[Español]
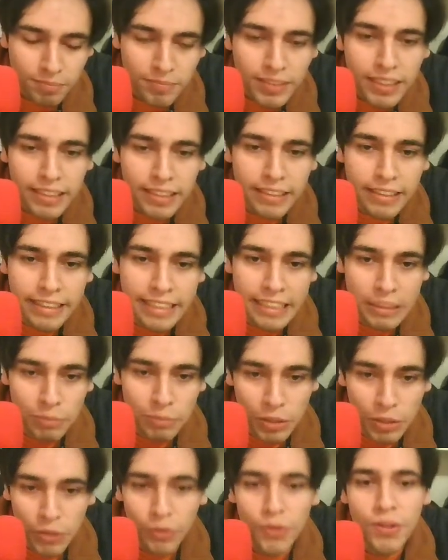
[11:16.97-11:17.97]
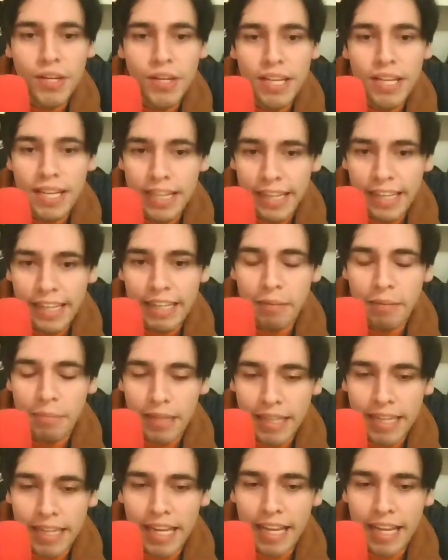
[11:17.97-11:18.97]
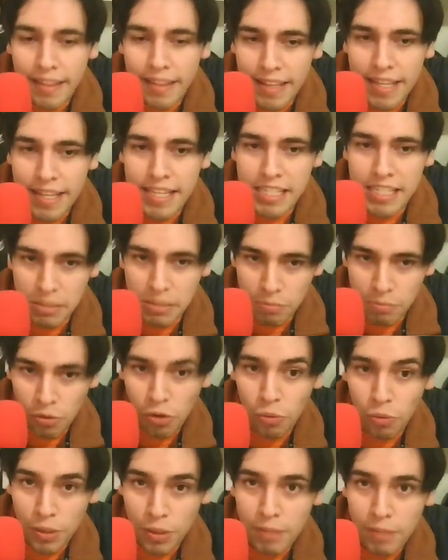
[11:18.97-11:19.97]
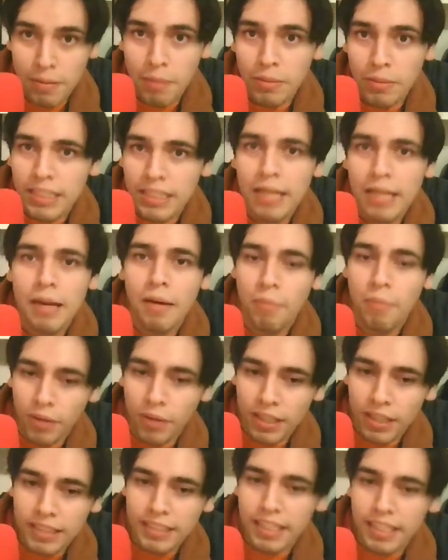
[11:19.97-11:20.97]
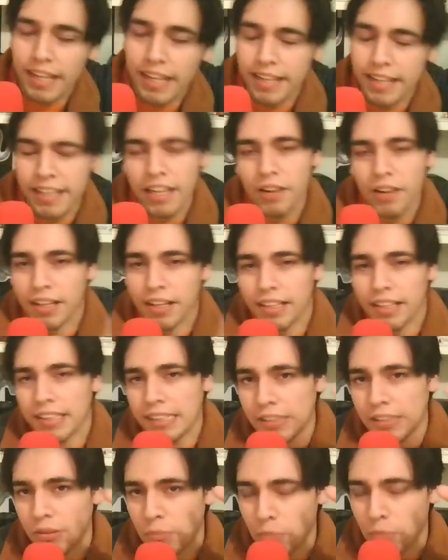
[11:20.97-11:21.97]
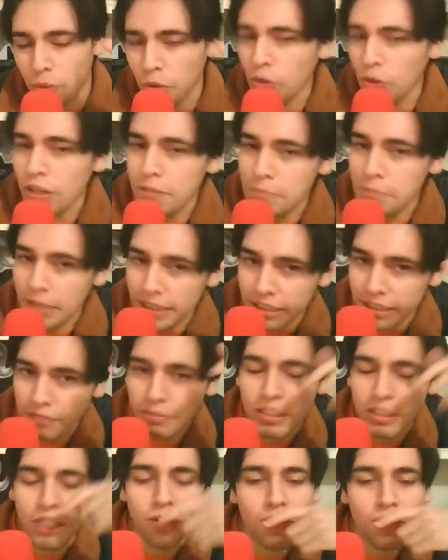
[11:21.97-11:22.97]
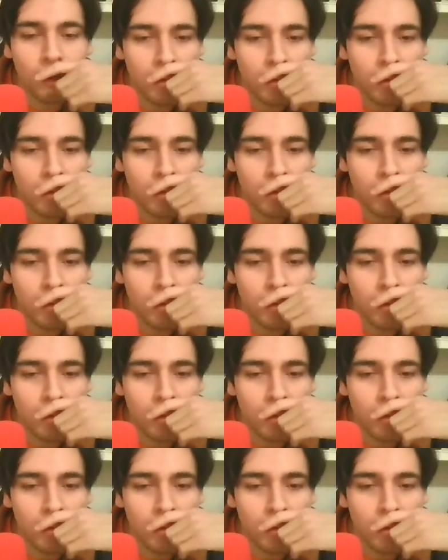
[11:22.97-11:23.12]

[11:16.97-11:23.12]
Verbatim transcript: Que es bueno, en la pelea de Smallville. Vamos a ponérsela ahí, aunque es un punto específico de